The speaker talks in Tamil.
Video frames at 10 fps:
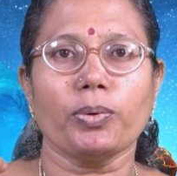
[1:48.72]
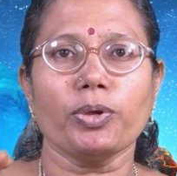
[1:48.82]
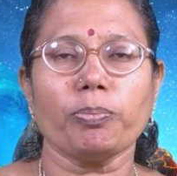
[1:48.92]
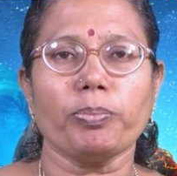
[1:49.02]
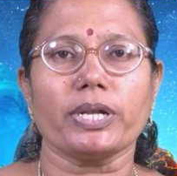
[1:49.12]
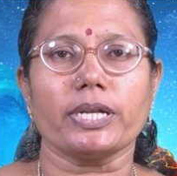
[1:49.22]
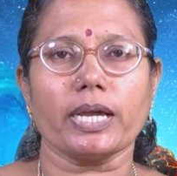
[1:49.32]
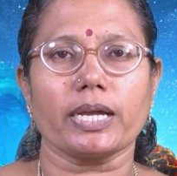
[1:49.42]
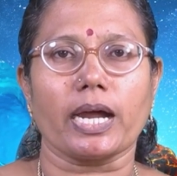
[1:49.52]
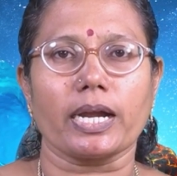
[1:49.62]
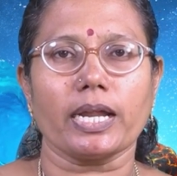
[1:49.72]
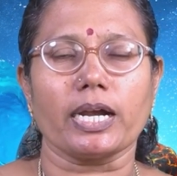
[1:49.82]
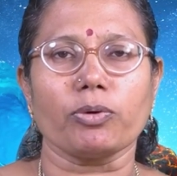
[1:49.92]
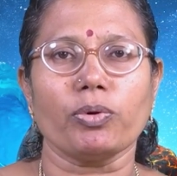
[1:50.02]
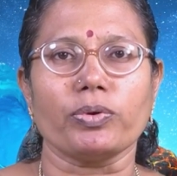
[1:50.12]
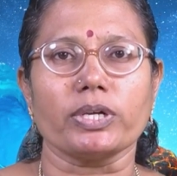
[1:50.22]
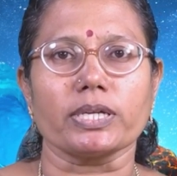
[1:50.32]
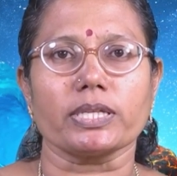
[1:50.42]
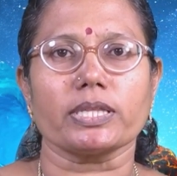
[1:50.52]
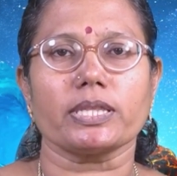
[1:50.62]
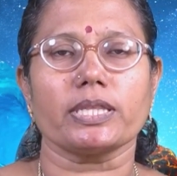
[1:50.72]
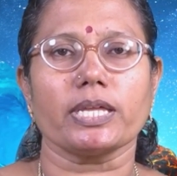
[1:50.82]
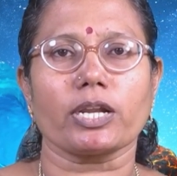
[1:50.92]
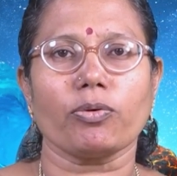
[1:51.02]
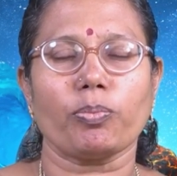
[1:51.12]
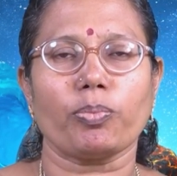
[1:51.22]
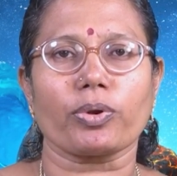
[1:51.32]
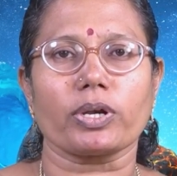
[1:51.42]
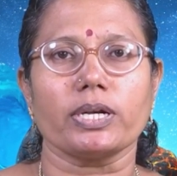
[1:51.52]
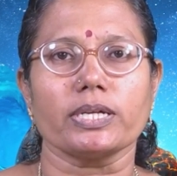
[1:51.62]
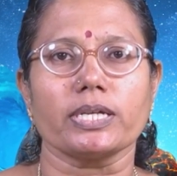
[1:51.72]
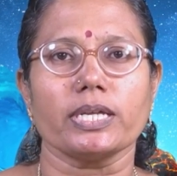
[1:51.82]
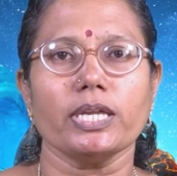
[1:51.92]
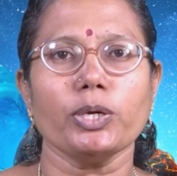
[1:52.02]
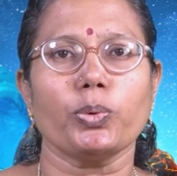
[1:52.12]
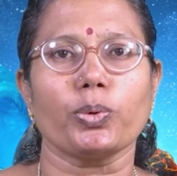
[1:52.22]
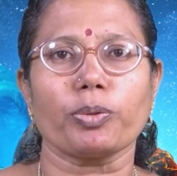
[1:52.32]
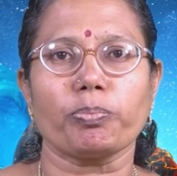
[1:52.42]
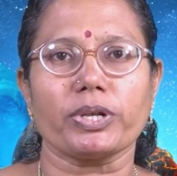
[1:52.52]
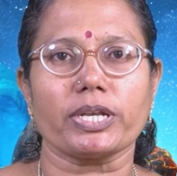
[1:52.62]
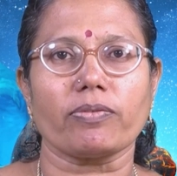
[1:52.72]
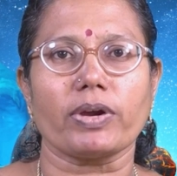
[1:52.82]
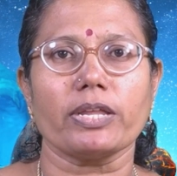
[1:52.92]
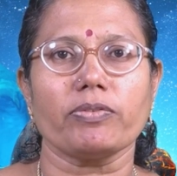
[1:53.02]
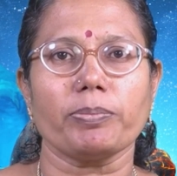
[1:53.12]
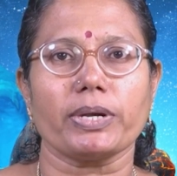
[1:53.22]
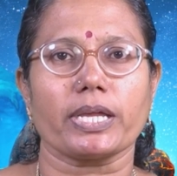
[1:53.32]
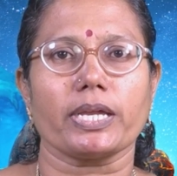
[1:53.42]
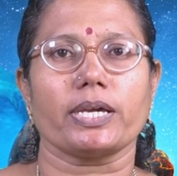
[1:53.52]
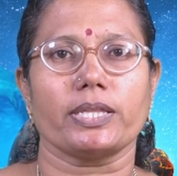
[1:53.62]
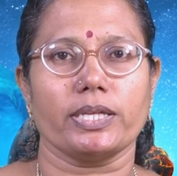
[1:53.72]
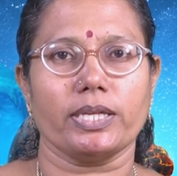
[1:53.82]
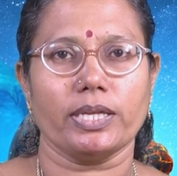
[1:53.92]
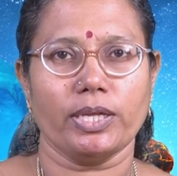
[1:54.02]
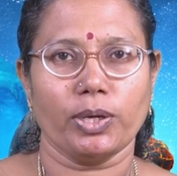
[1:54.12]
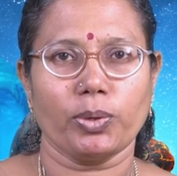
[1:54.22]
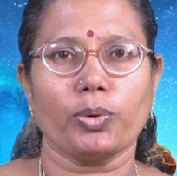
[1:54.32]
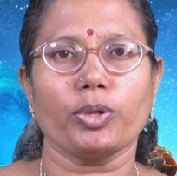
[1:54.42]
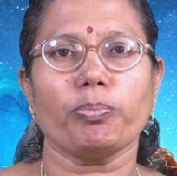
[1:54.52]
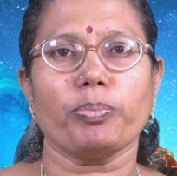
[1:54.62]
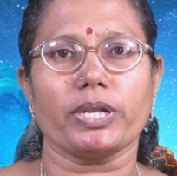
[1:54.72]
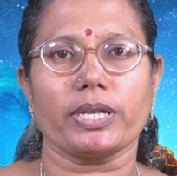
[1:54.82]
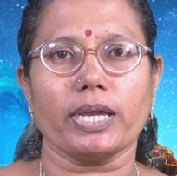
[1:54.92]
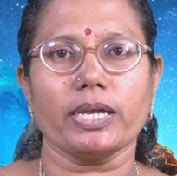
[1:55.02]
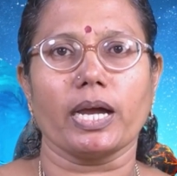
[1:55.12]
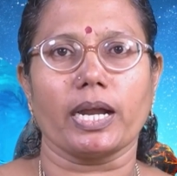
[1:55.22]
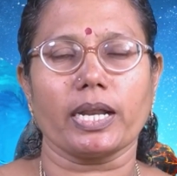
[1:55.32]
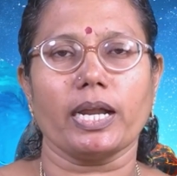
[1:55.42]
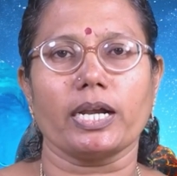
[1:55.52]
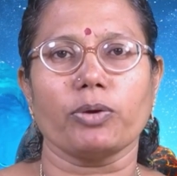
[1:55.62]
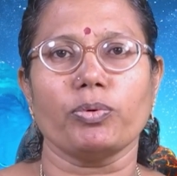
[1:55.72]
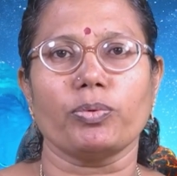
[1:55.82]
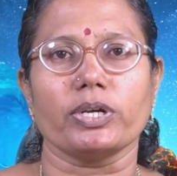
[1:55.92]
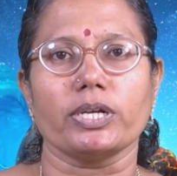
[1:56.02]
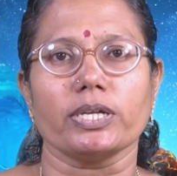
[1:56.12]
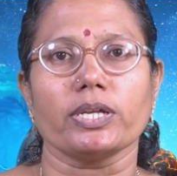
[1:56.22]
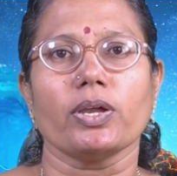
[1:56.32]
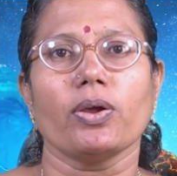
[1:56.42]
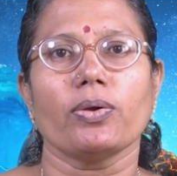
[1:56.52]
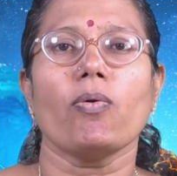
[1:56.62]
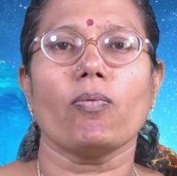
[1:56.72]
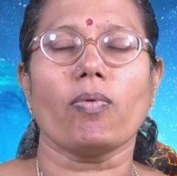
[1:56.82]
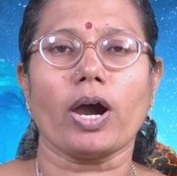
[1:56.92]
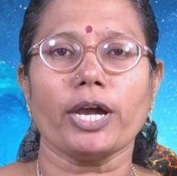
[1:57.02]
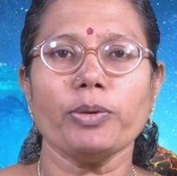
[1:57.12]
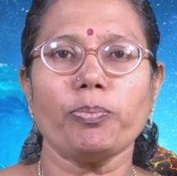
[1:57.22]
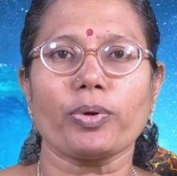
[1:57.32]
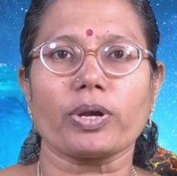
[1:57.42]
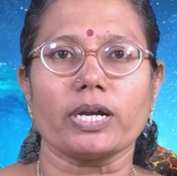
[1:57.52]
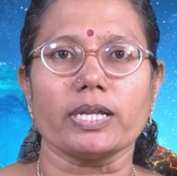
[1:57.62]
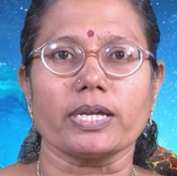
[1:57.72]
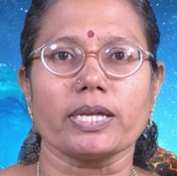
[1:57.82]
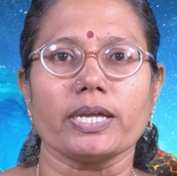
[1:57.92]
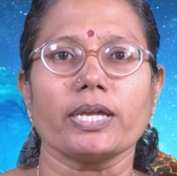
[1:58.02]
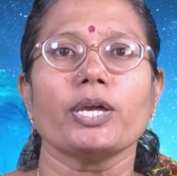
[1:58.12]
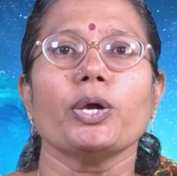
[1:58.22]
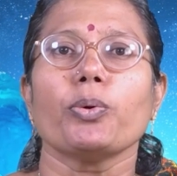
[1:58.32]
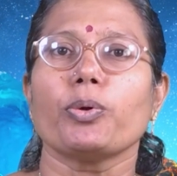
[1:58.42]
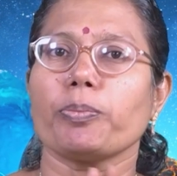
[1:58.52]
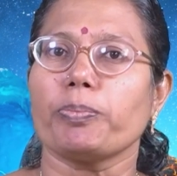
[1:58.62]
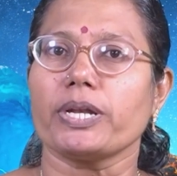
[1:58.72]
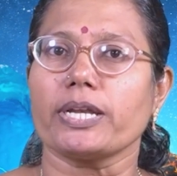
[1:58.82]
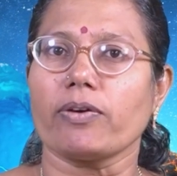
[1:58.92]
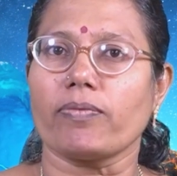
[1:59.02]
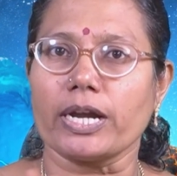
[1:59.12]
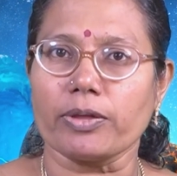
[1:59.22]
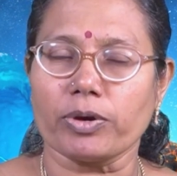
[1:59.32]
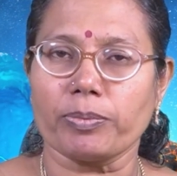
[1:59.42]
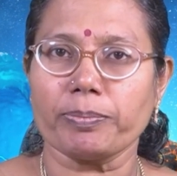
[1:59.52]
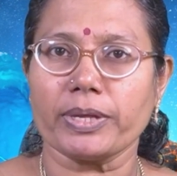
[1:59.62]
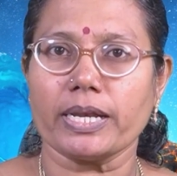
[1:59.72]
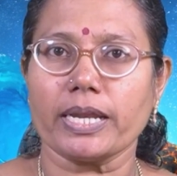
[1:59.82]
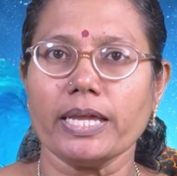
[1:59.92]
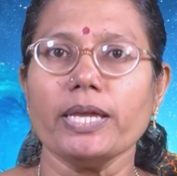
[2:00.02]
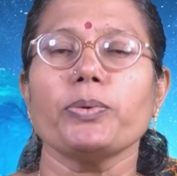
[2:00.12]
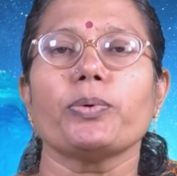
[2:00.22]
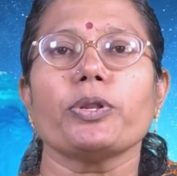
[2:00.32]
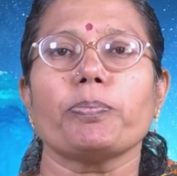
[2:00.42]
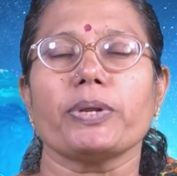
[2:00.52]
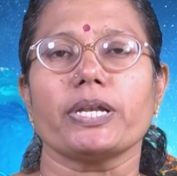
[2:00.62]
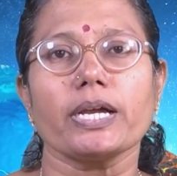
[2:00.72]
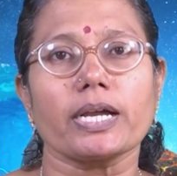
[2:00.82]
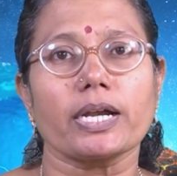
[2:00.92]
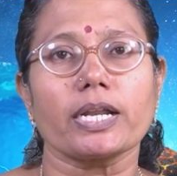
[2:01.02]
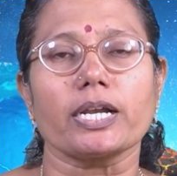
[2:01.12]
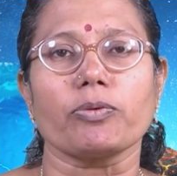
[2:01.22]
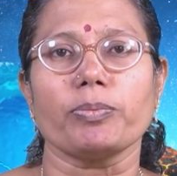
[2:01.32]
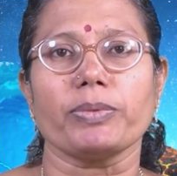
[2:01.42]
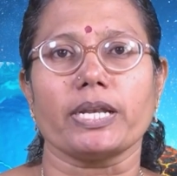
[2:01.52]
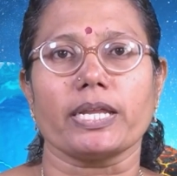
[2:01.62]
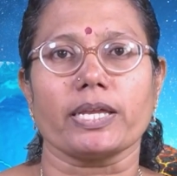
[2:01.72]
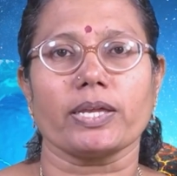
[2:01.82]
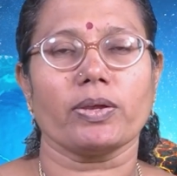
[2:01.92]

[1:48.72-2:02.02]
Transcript: குறிப்பிட்ட கன அளவு உண்டு திரவப்பொருள்களுக்கு பொருள்களுக்கு குறிப்பிட்ட வடிவம் கிடையாது குறிப்பிட்ட கன அளவு உண்டு வாயு பொருள்களுக்கு குறிப்பிட்ட வடிவமும் இல்லை குறிப்பிட்ட கன அளவும் இல்லை